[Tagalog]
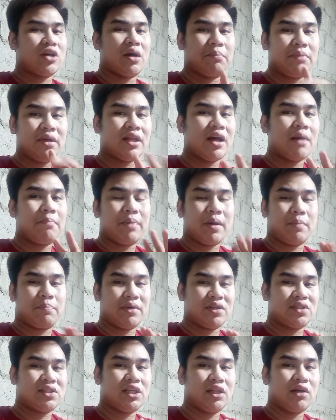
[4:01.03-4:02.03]
Chang, may
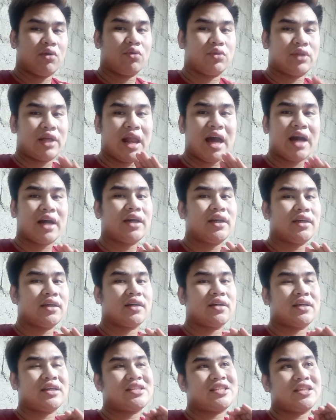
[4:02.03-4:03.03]
napapansin ako na lagi
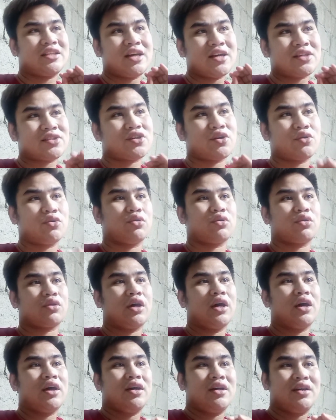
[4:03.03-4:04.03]
niyang isinasagot